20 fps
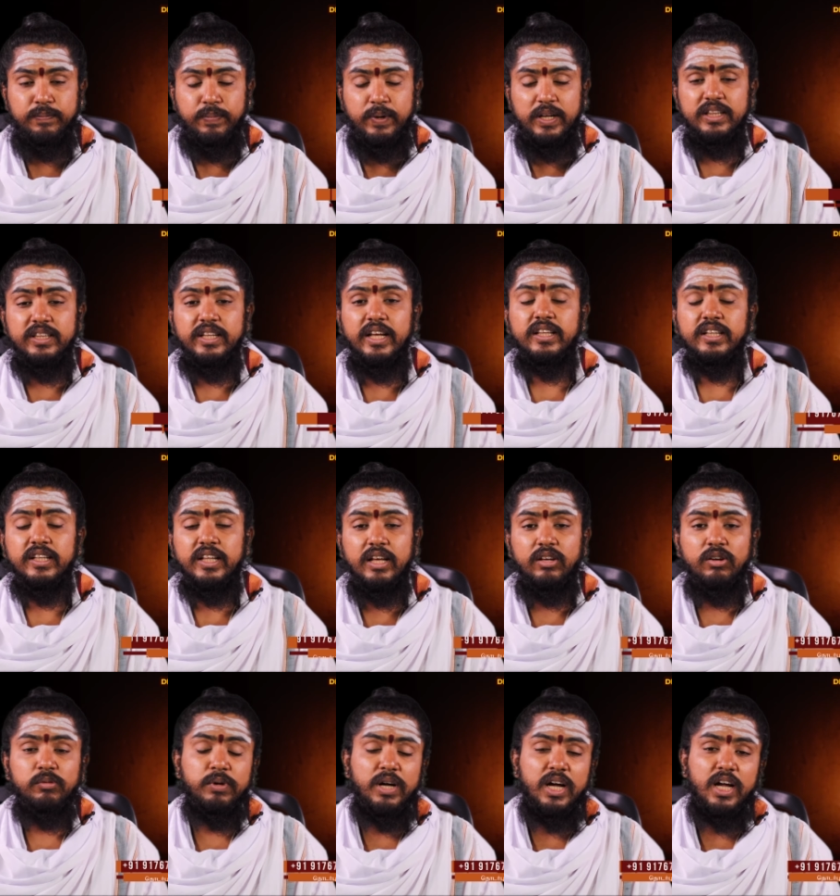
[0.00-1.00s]
பிரத்யேகி
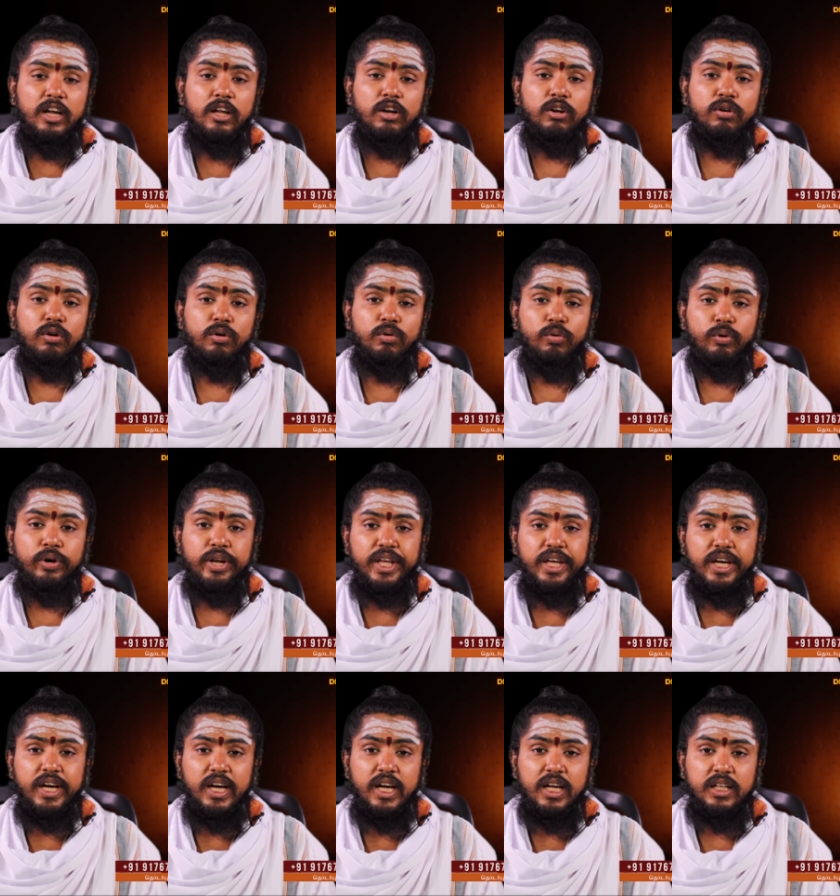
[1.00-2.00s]
தெய்வமாக
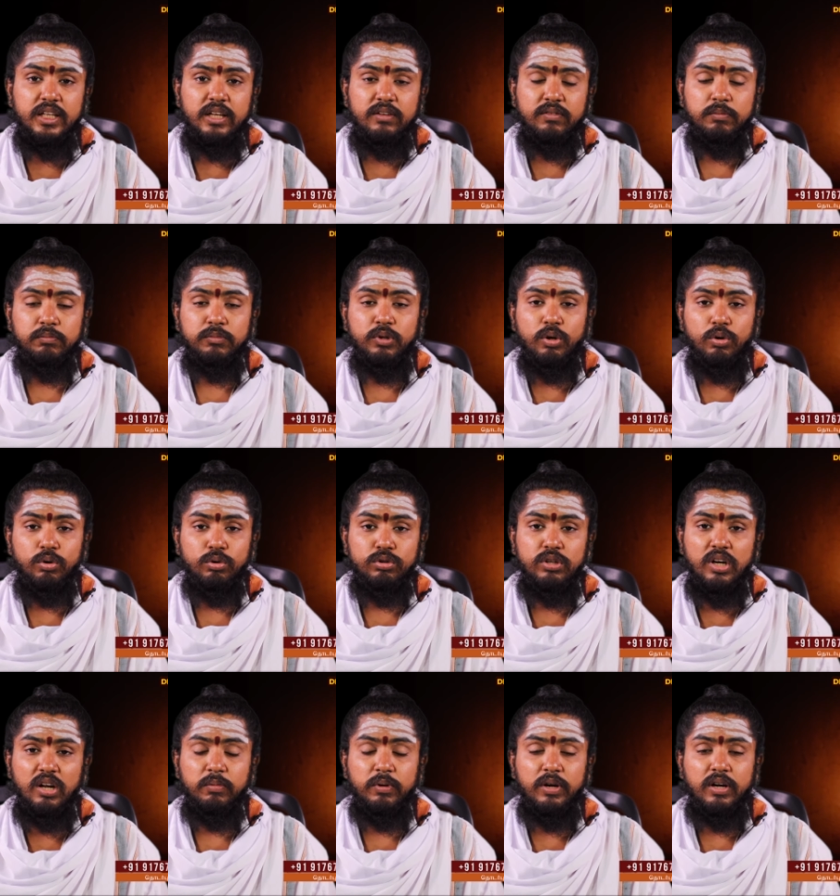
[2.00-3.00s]
இருக்கக்கூடிய தெய்வம்
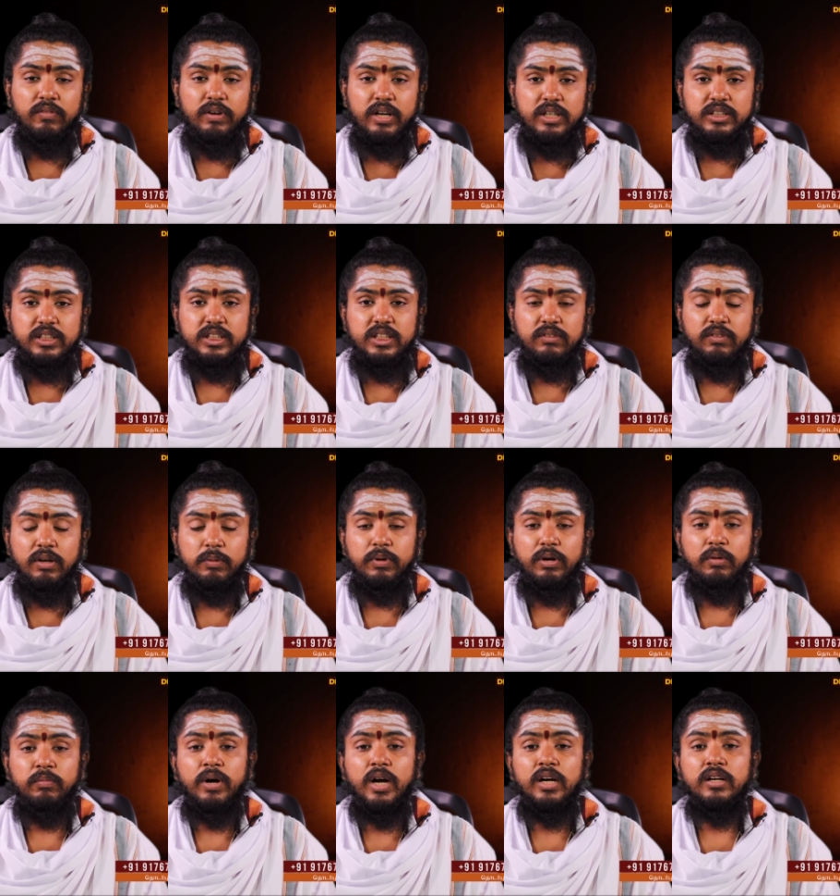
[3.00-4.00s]
ருத்ர பகவான்
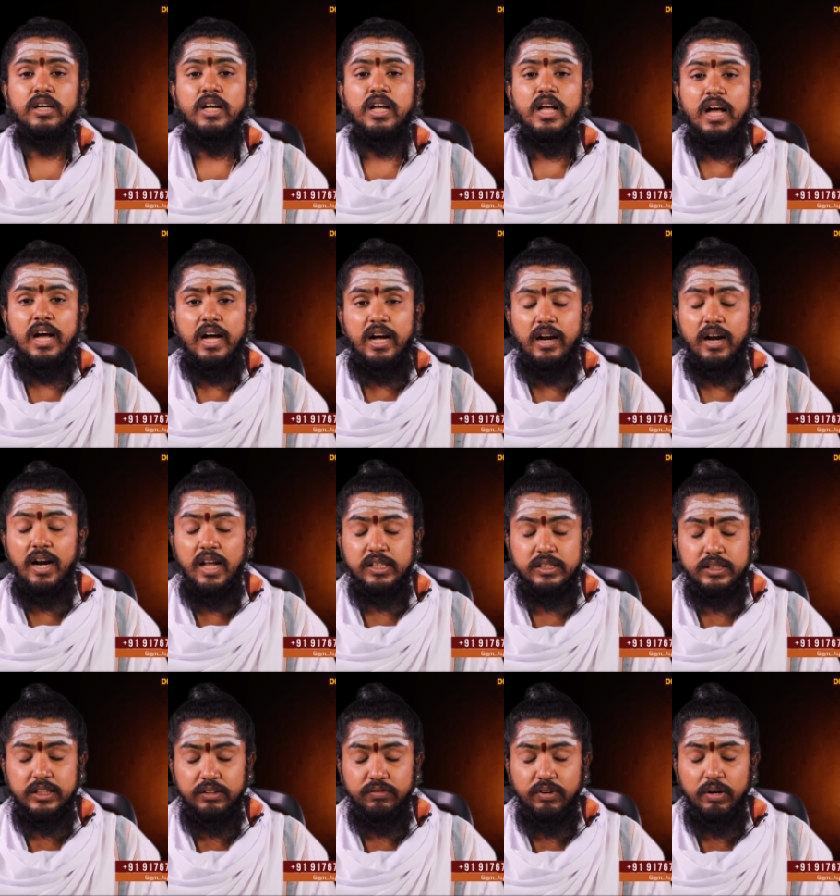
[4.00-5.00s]
சிவபெருமான் அதனால்
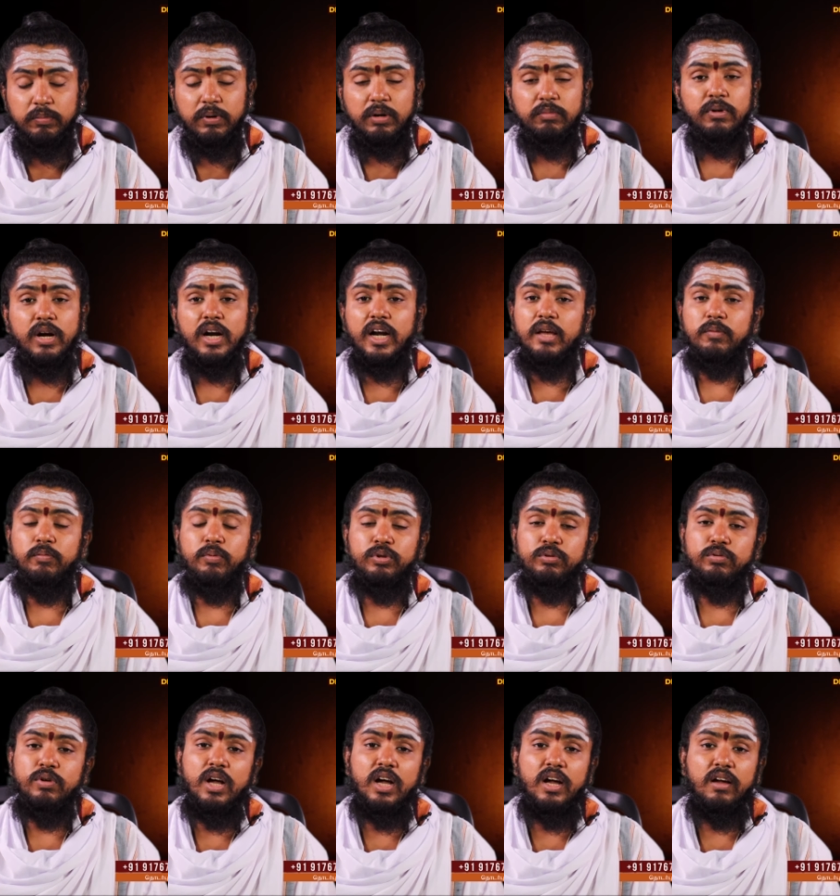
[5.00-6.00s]
சிவபெருமானை
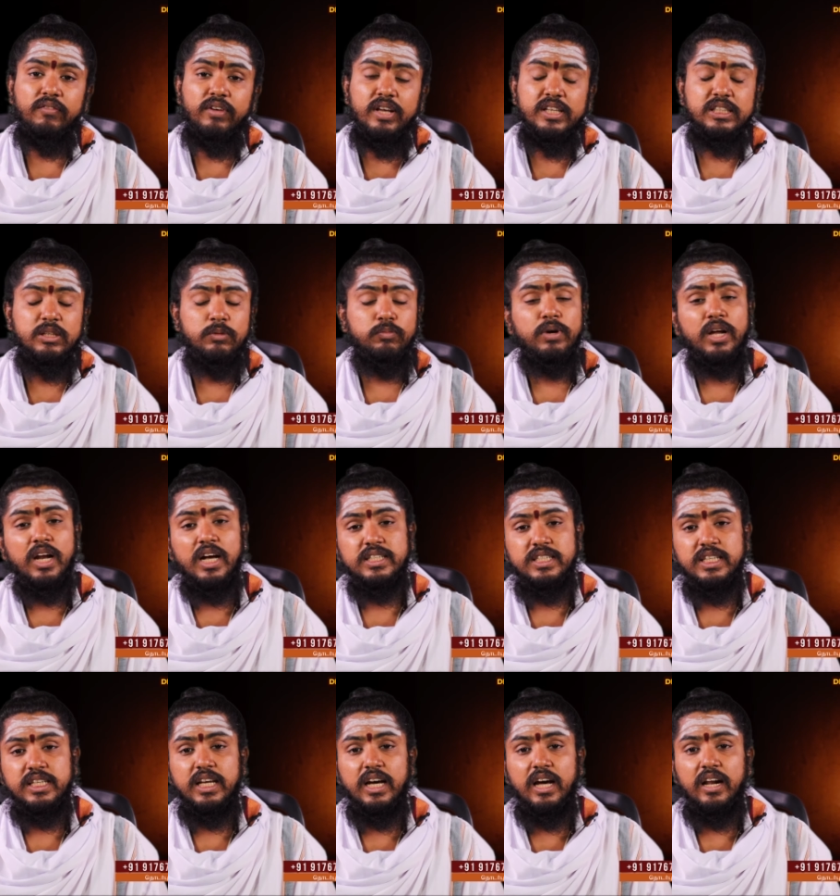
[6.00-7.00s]
பொதுவாகவே சிம்ம
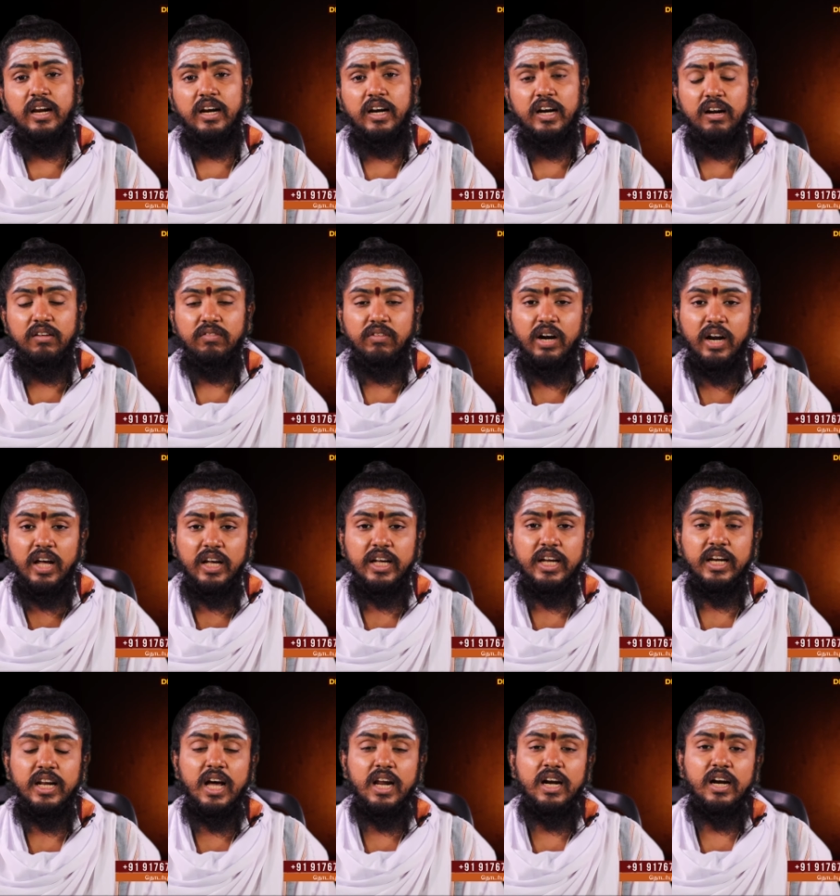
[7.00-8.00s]
ராசிக்காரர்கள்
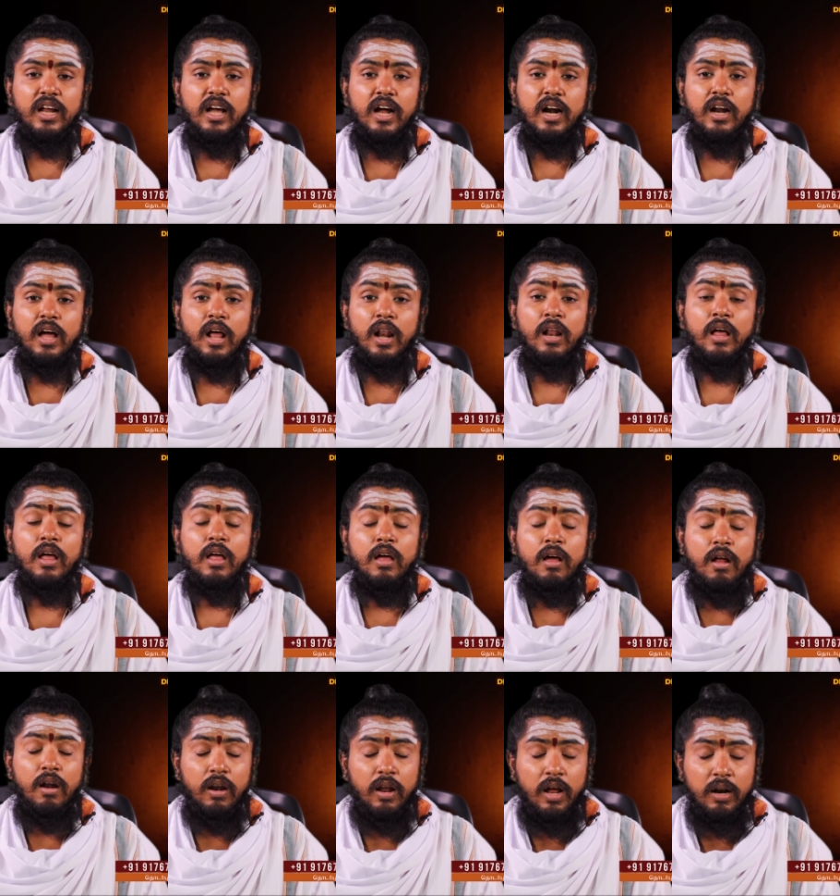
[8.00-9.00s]
வணங்கினார்களே ஆனால்
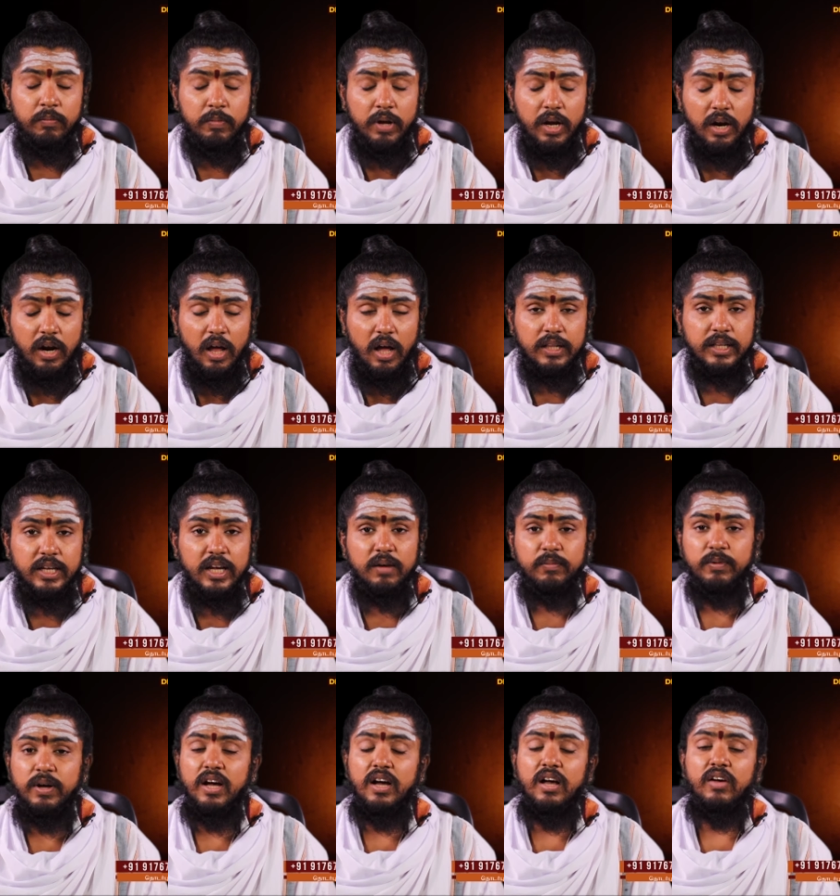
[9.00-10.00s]
நன்மைகள்
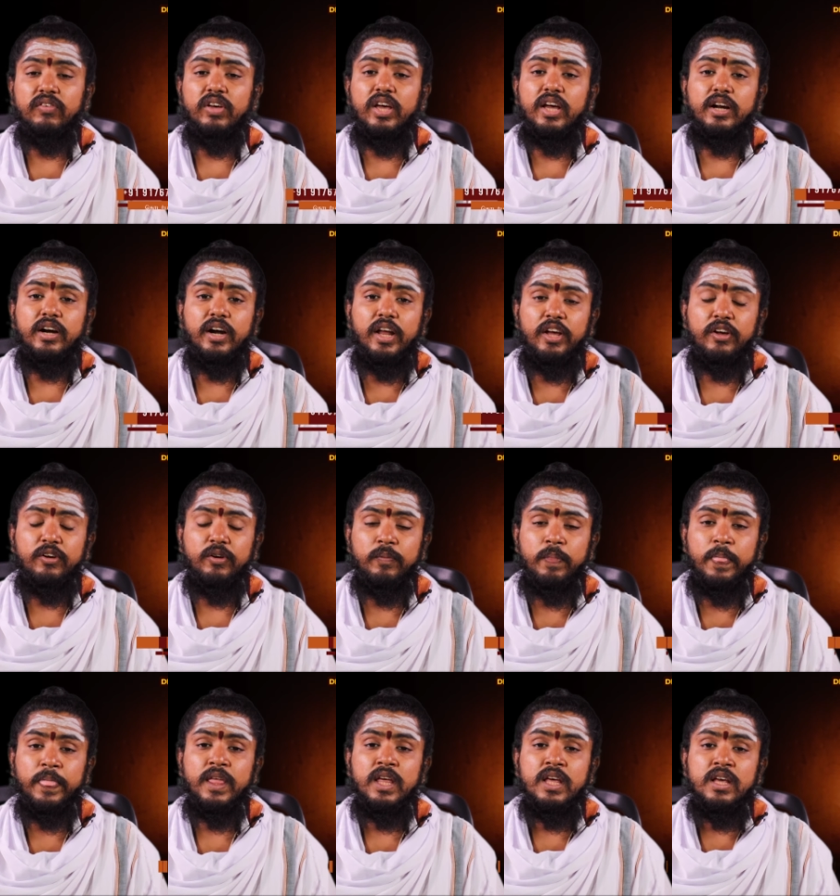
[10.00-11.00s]
அதிகமாகவே
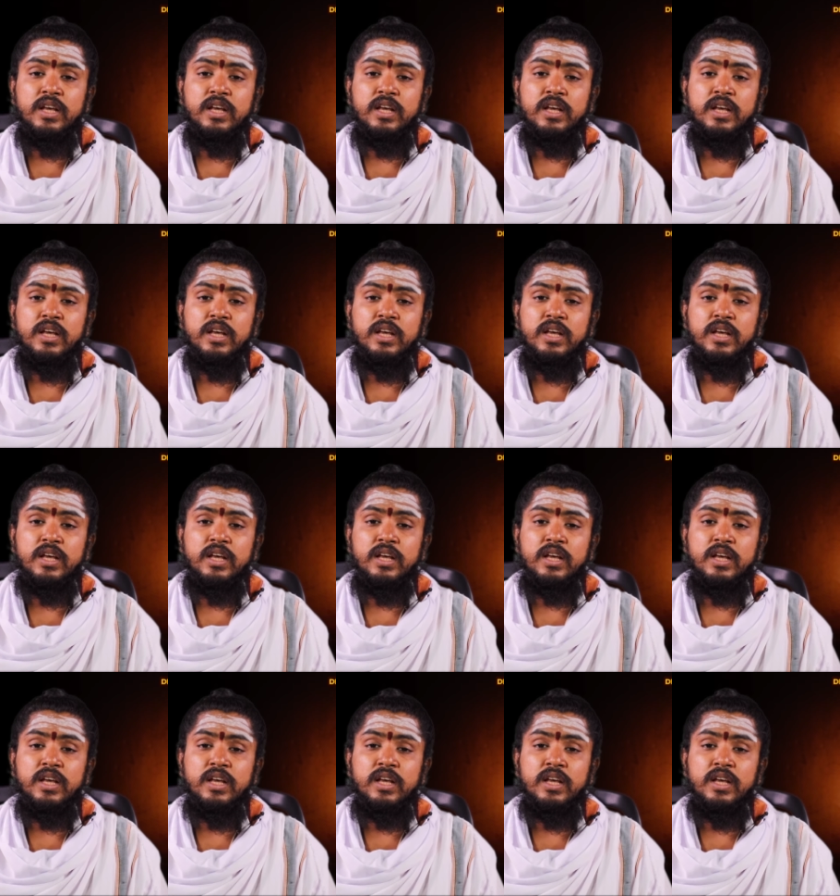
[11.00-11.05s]
கிடைக்கும்